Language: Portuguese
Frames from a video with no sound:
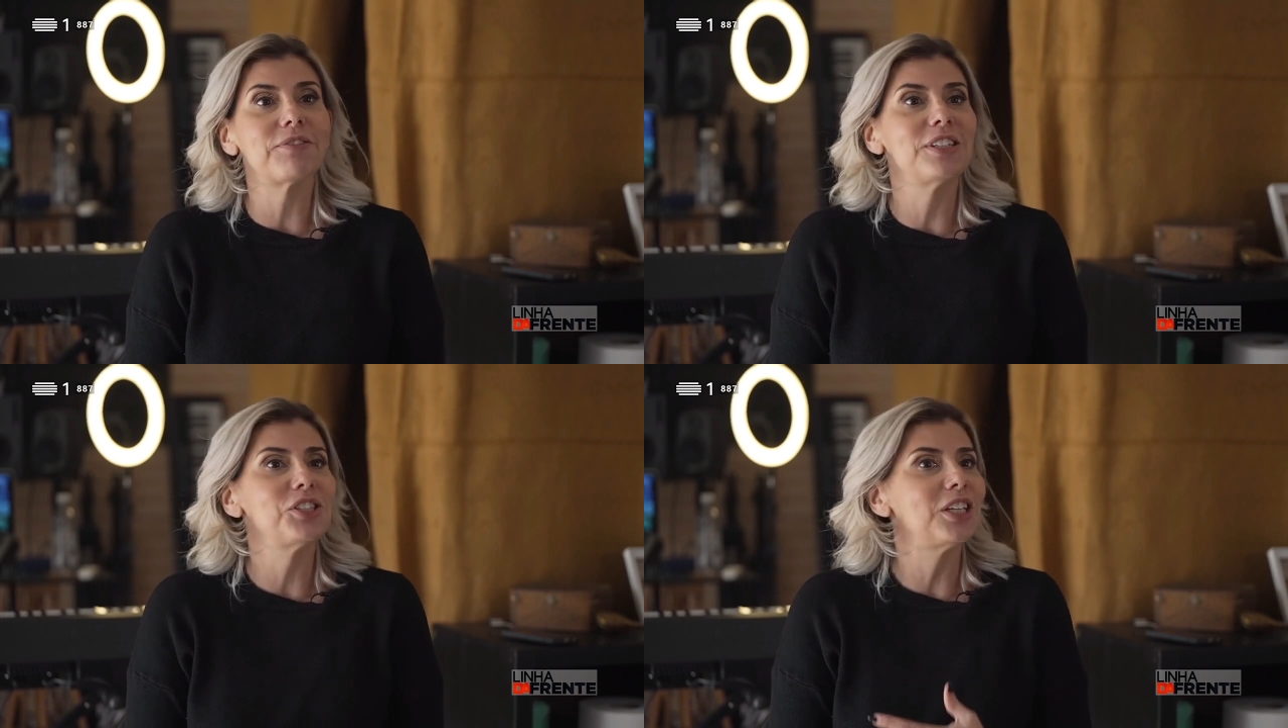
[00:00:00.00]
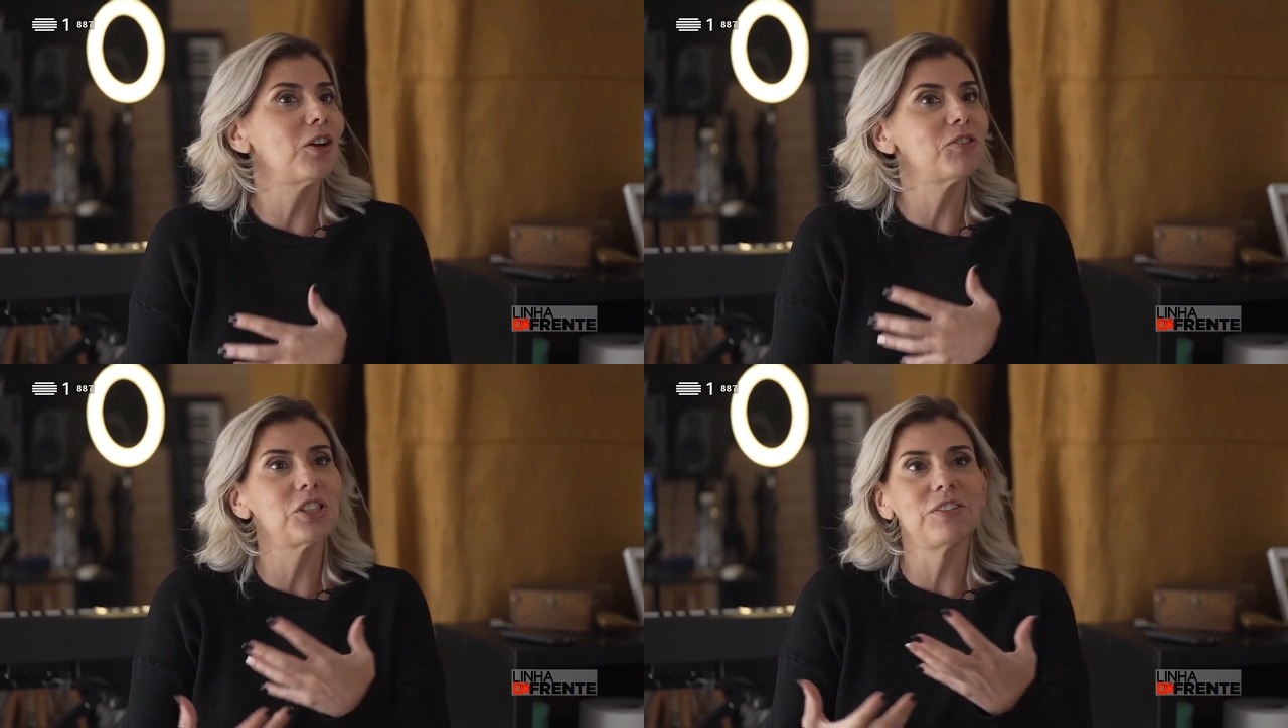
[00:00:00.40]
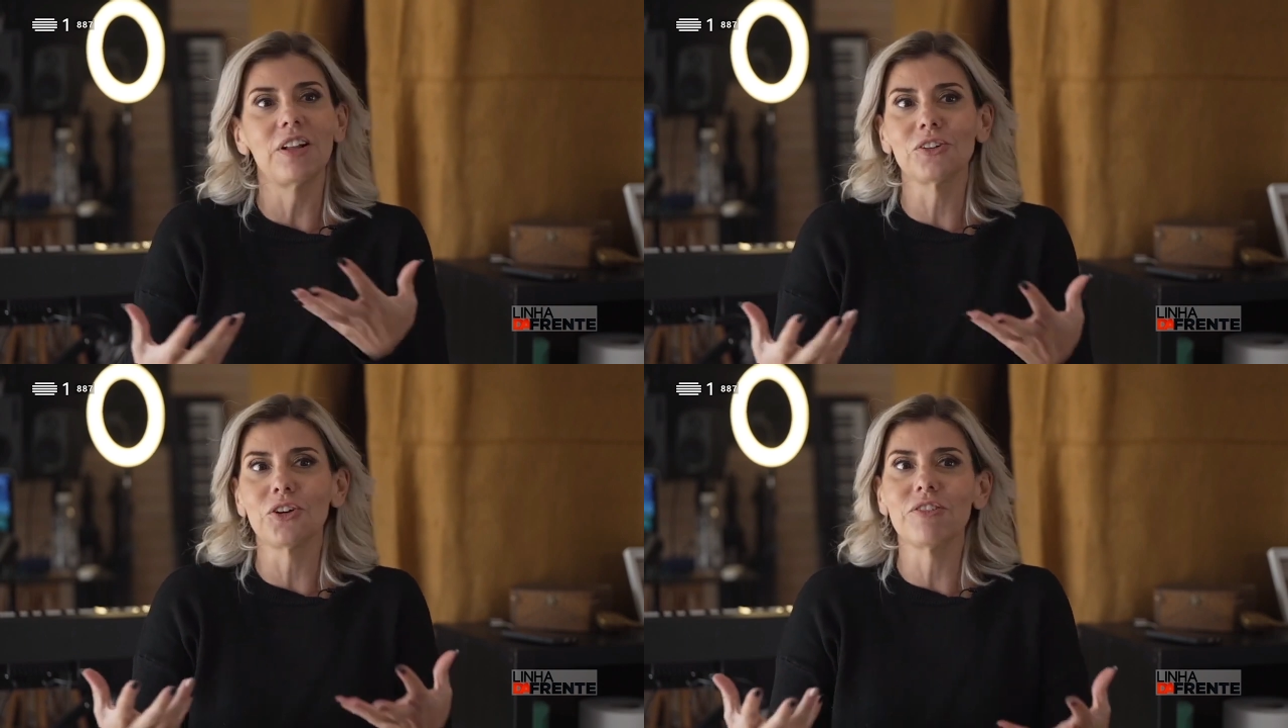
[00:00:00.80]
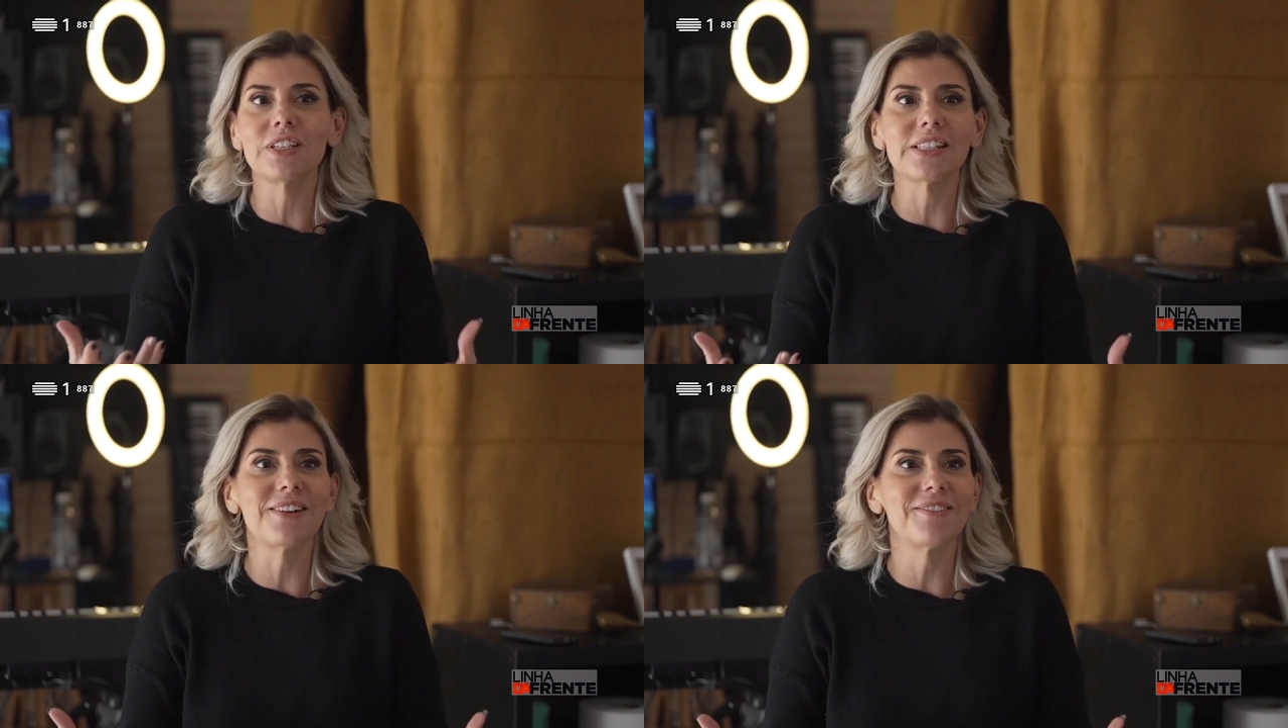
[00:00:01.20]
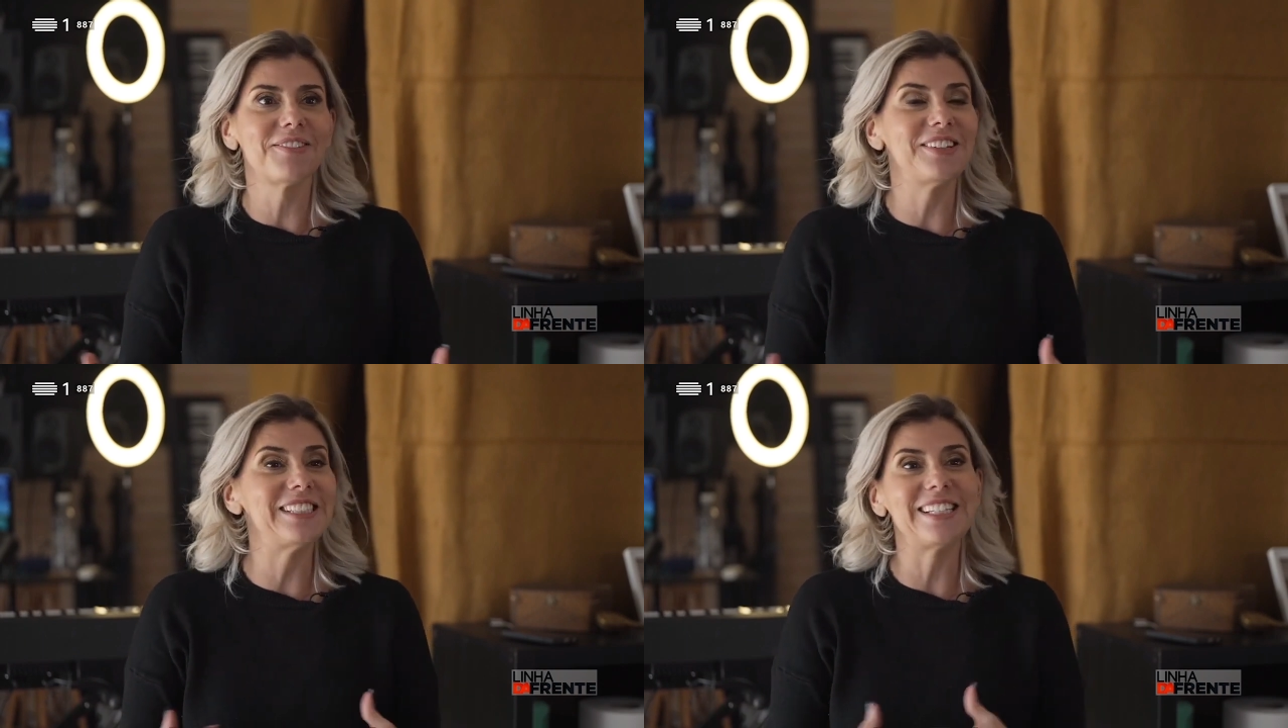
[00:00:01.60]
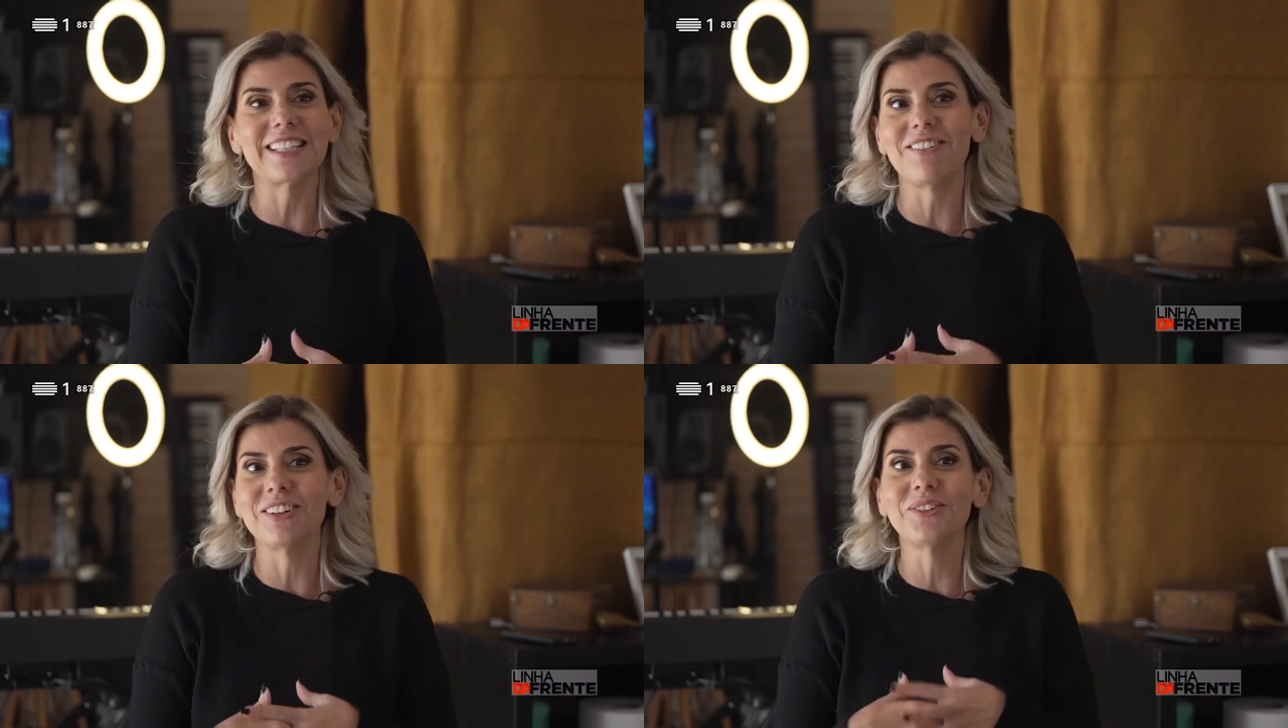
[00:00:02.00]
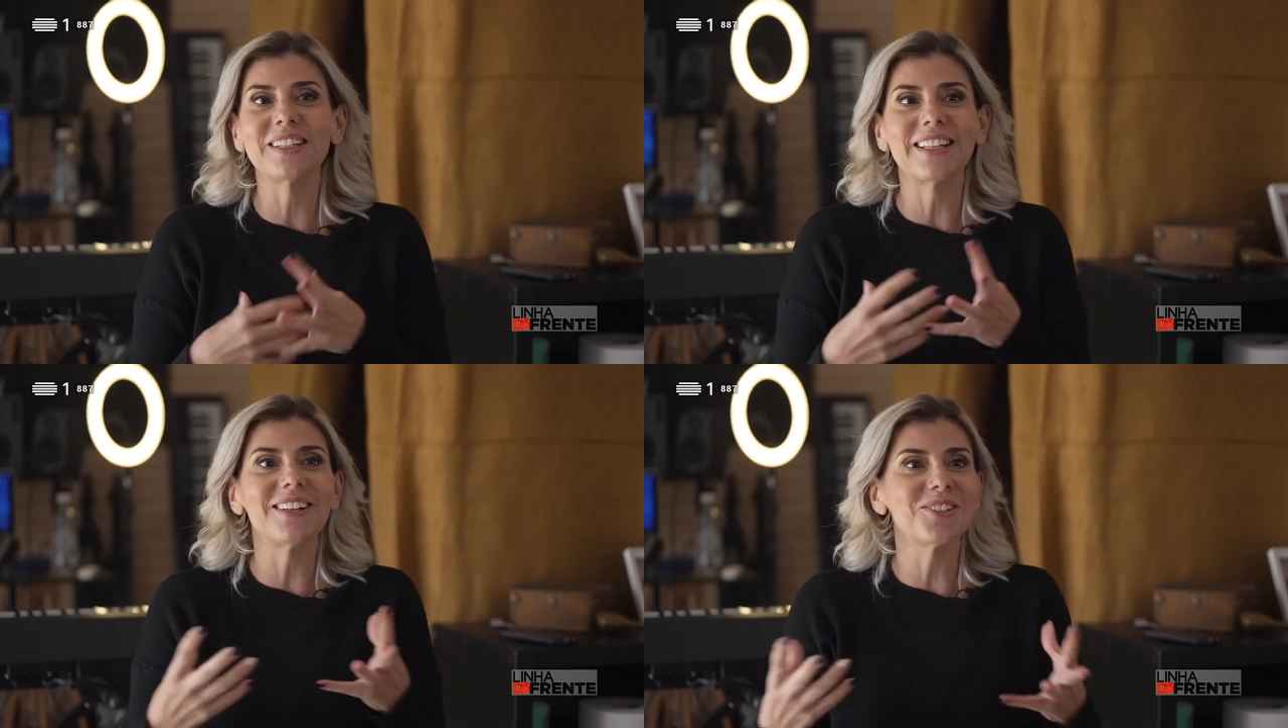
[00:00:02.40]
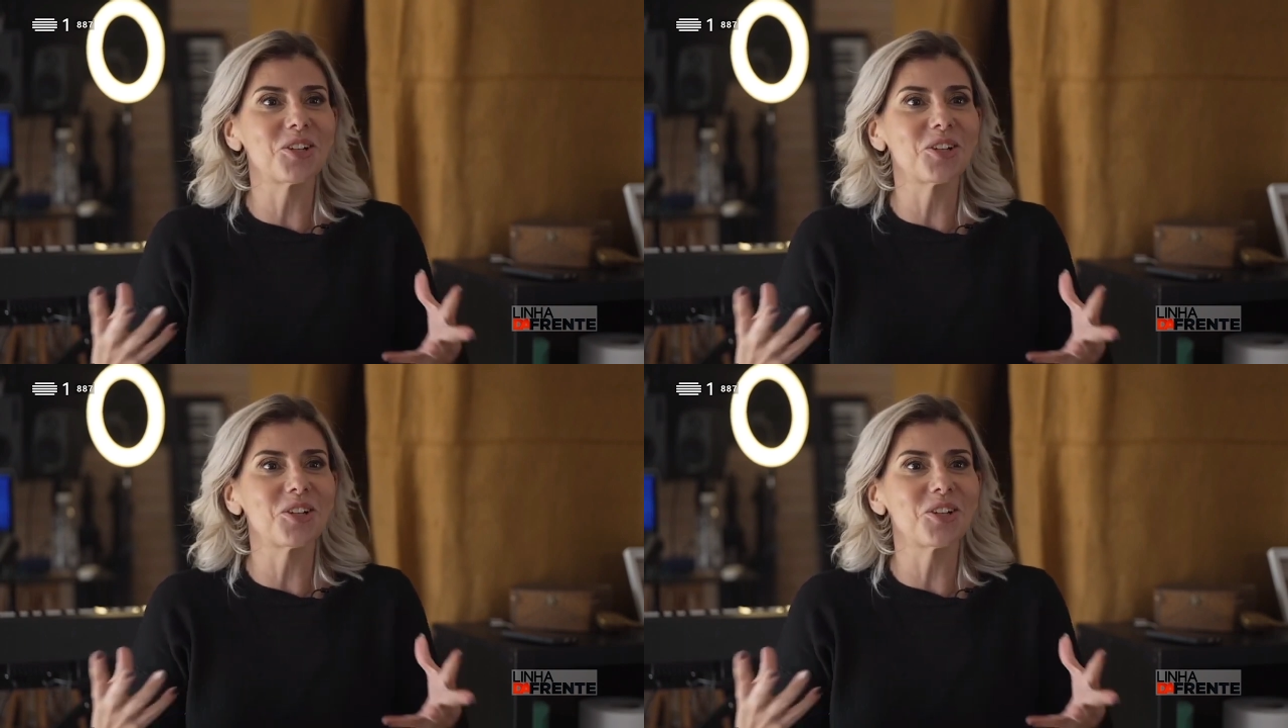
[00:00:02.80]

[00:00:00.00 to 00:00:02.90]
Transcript: a fingir que ia ao Festival da Eurovisão, a fingir que estava no Natal